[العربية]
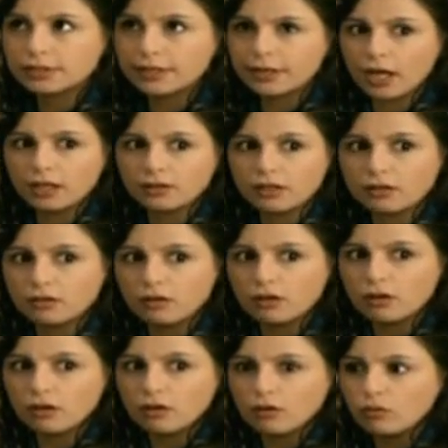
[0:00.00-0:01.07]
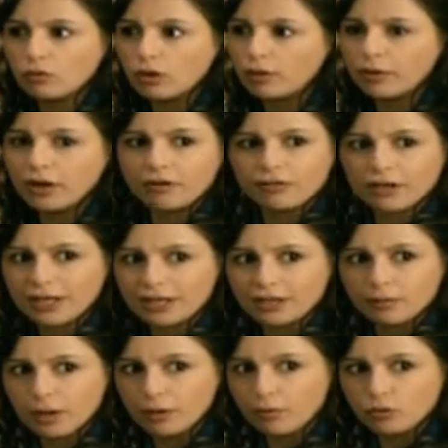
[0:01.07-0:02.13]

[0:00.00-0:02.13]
صراحة آه، ولا مرة فكرت